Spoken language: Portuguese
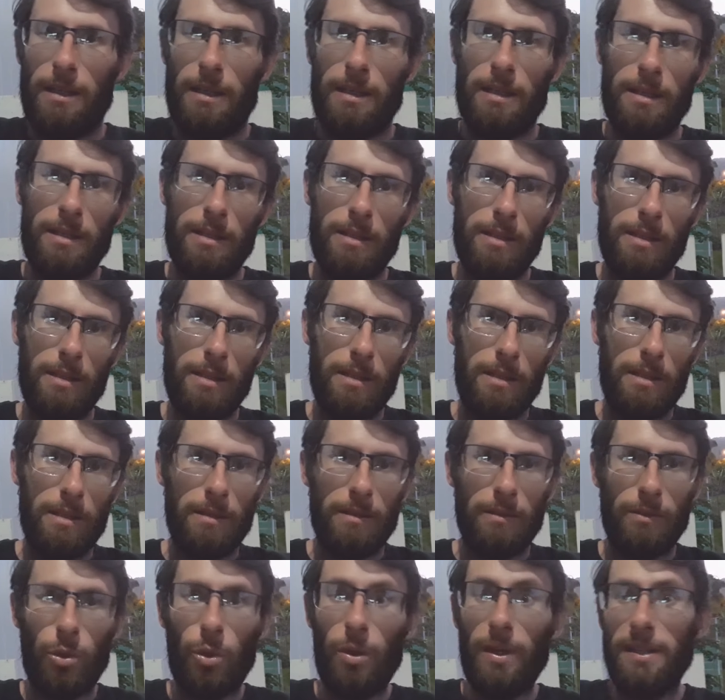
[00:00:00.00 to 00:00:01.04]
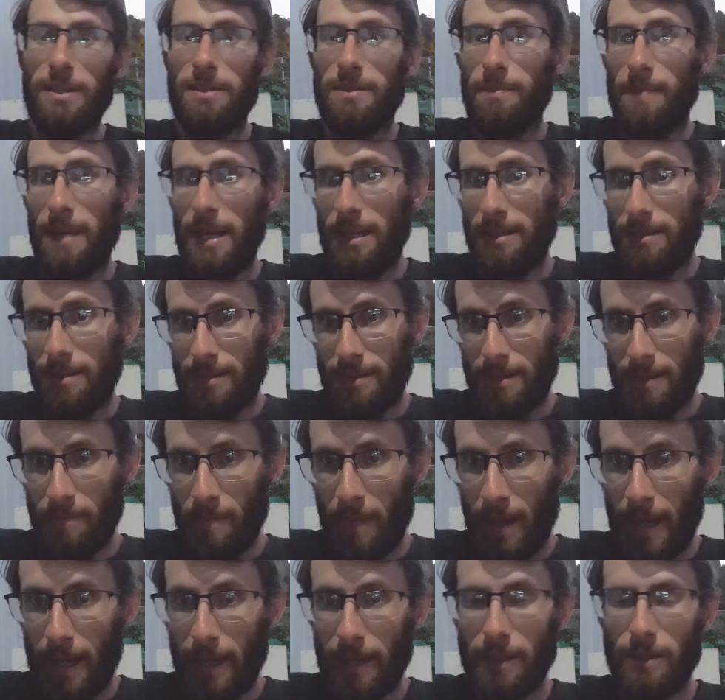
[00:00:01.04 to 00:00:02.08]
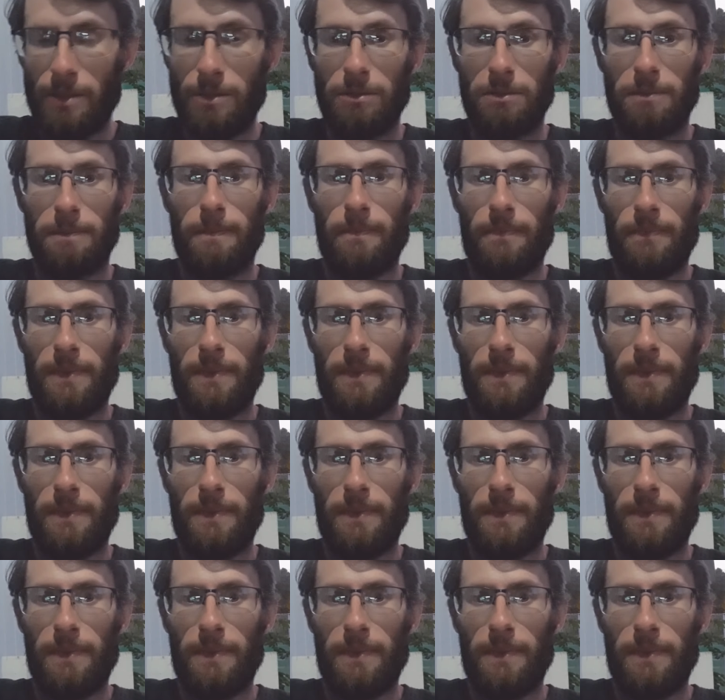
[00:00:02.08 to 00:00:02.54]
e dois meses e meio,